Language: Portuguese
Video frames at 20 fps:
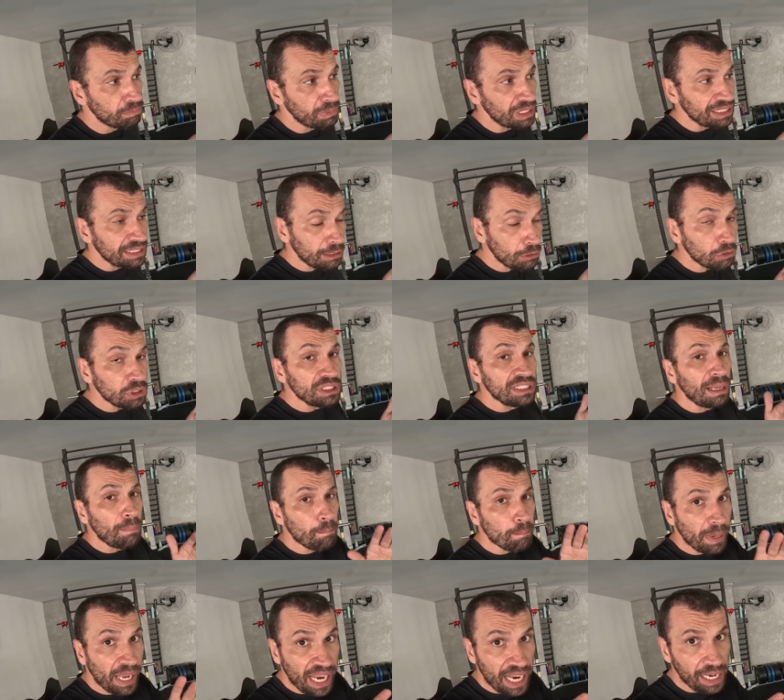Mestre Lu está
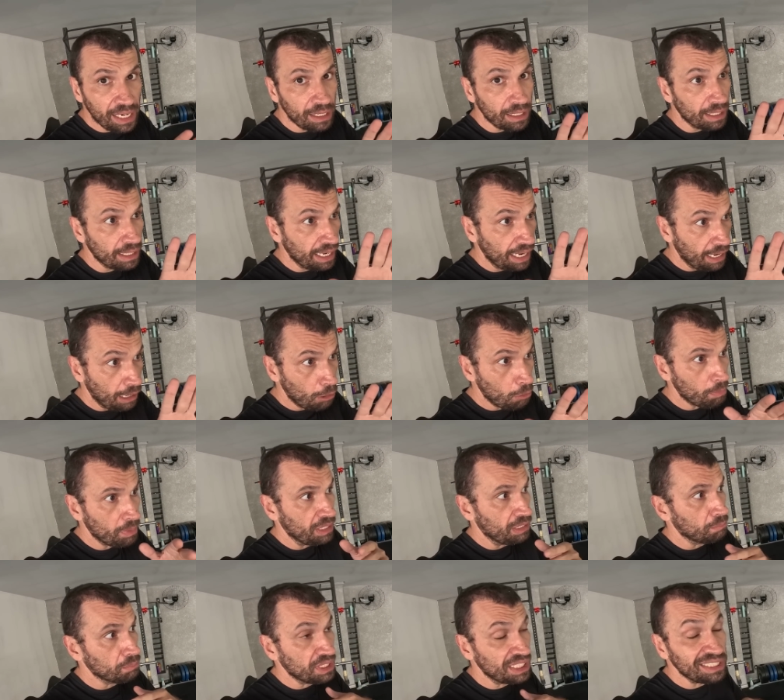bem, calma,
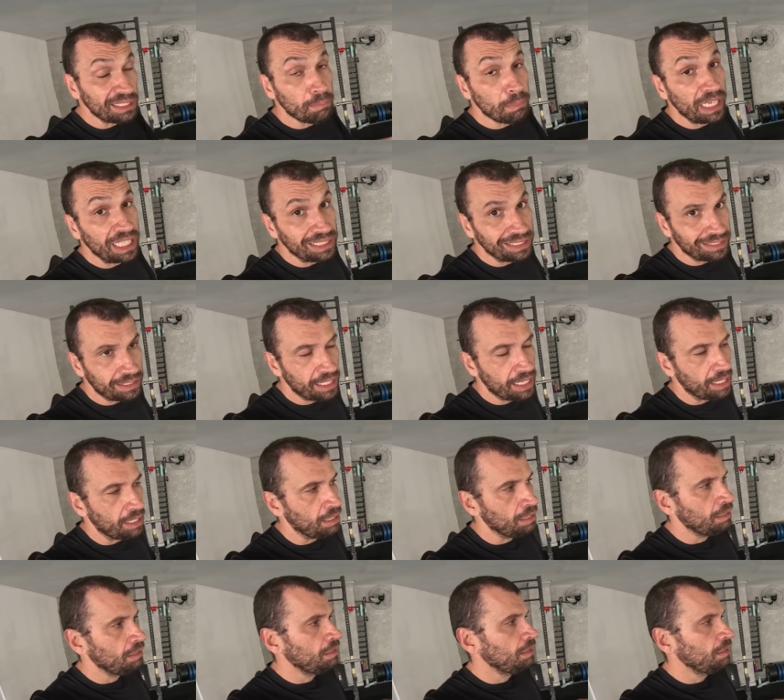não precisa se benzer.